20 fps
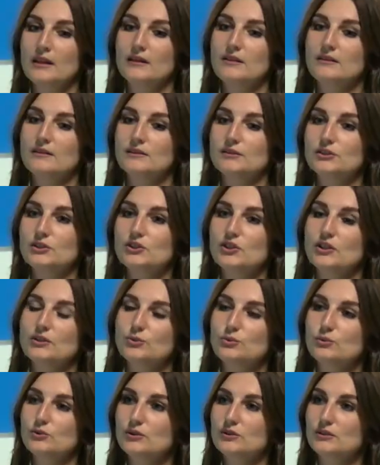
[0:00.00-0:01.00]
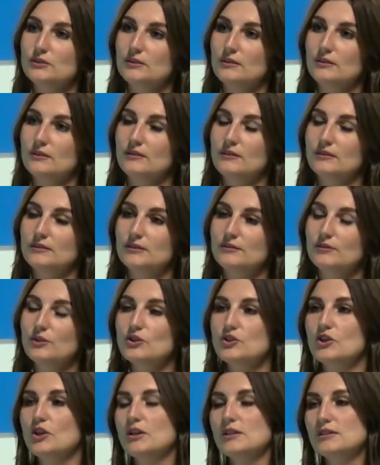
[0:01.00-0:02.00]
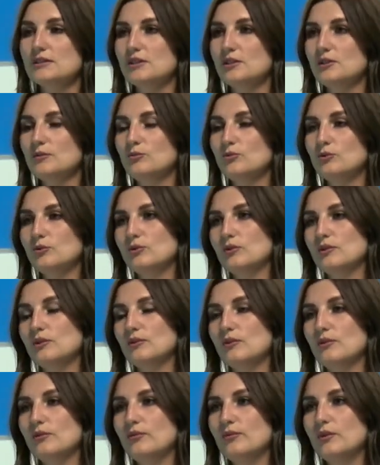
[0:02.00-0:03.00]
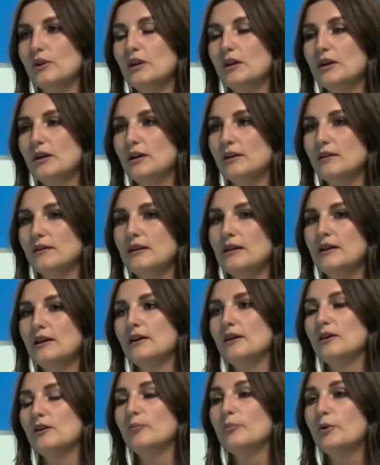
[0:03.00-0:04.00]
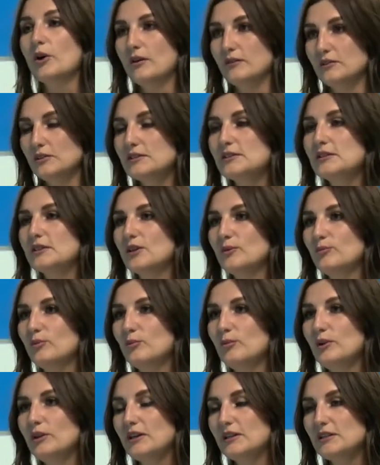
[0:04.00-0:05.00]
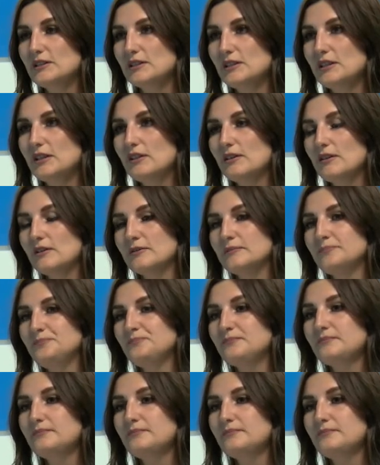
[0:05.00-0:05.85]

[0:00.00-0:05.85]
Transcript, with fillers: Э, сейчас у нас э, завершается ремонт в филиале Правдинской библиотеки.